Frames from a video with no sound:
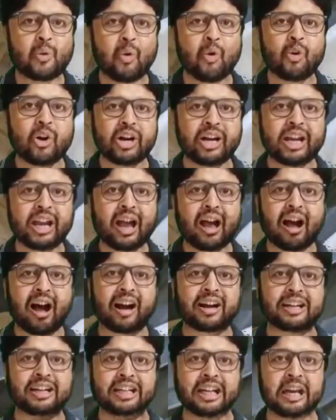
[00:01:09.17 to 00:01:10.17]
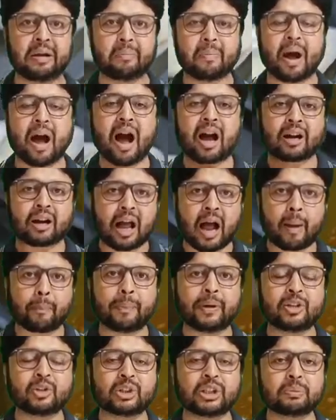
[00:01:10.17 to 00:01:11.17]
ঘুগনি আর ডিম আর
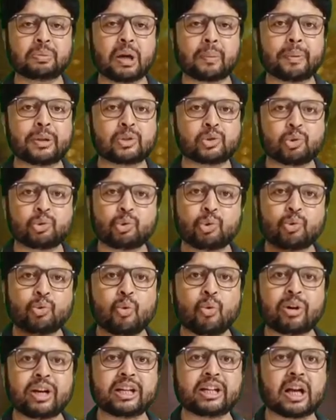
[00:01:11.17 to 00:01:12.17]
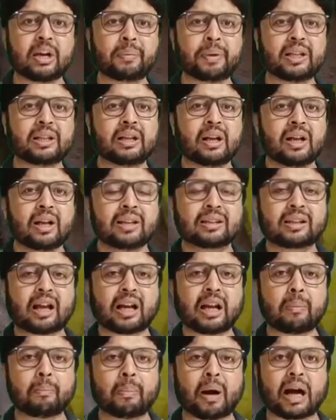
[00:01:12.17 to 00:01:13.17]
আপনি যদি ভাবেন শুধু ঘুগনি খাবেন
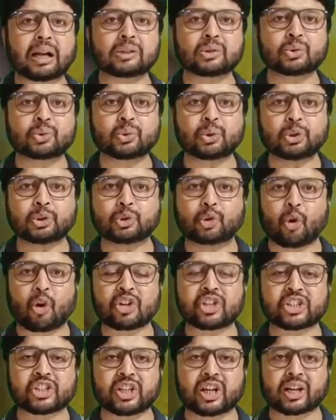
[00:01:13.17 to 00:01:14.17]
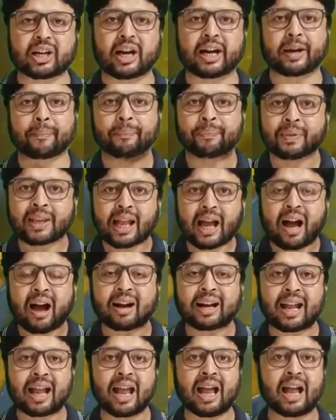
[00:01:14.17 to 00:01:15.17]
তাহলে মাত্র দশ টাকায়
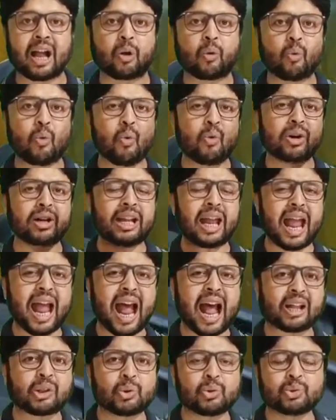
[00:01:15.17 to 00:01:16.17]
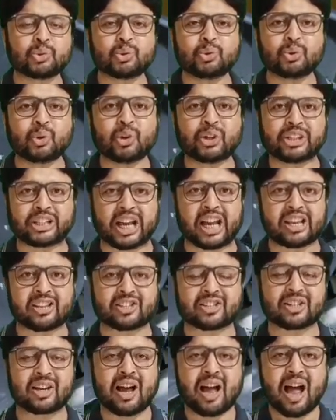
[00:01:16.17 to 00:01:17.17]
আর হ্যাঁ ঘুগনি এত সুন্দর
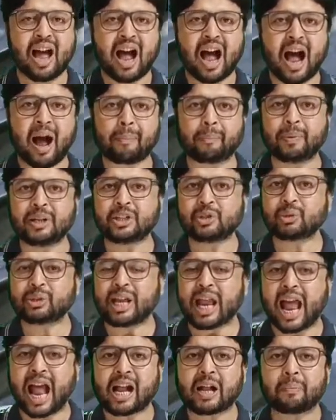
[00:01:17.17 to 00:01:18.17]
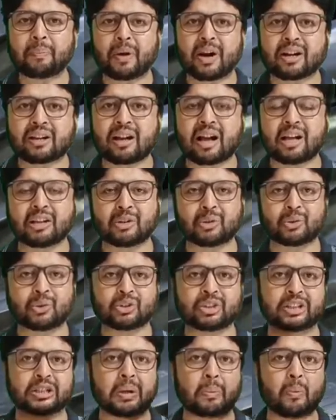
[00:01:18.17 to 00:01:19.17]
টেস্ট আপনি যদি একবার খান তো
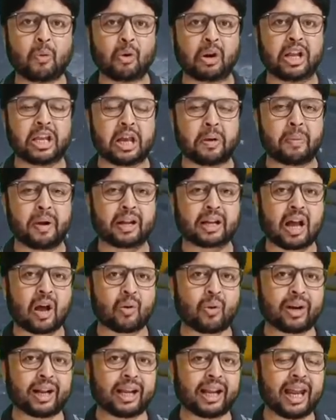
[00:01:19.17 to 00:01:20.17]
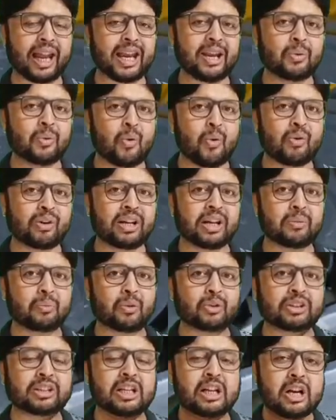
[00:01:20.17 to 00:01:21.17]
সেটা ভুলে যাবেন কারণ এই ঘুগনির
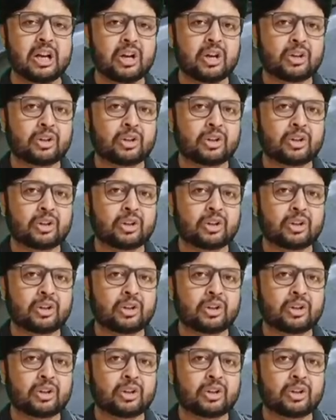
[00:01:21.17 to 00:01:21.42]
মধ্যে